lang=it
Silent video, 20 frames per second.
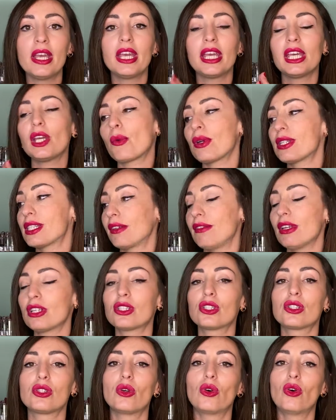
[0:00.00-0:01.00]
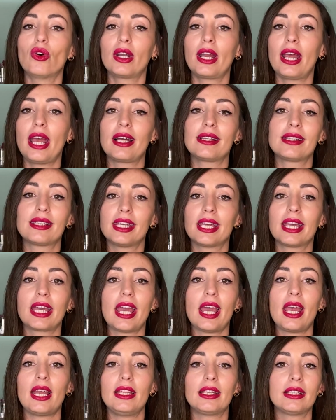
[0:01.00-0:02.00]
in questa versione,
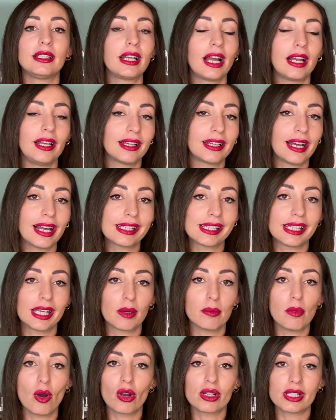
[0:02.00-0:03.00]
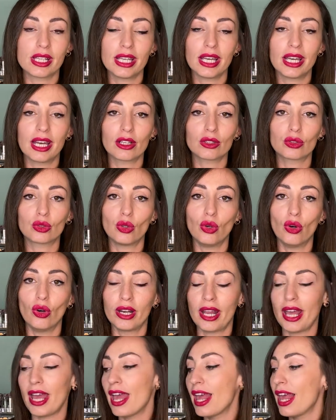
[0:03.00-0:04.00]
anziché le, le classiche box in
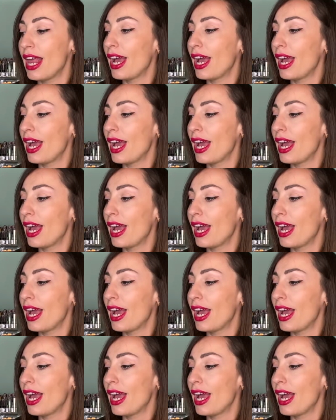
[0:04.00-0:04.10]
cartone,